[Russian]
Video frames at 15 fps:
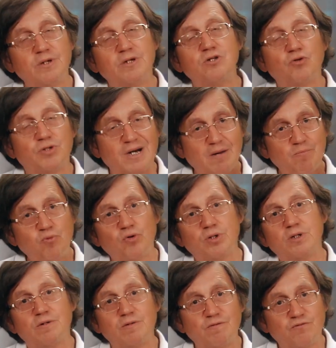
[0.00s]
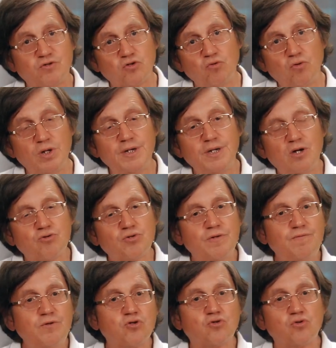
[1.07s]
идет работа в школе, я уже
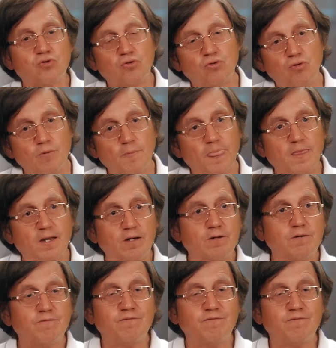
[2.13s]
вижу, кто, э,